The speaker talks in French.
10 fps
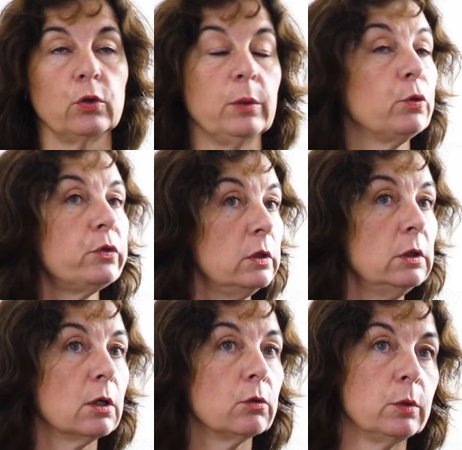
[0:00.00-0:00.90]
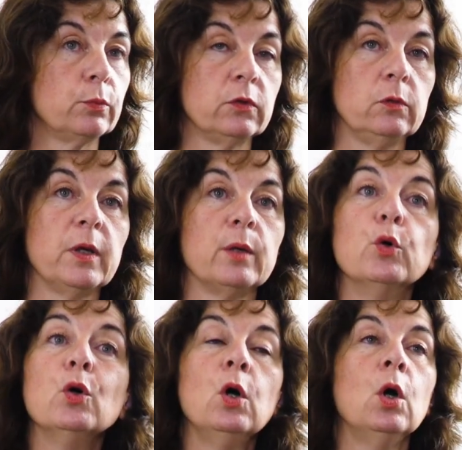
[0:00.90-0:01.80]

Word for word: on est petit, hein, on est une petite PME,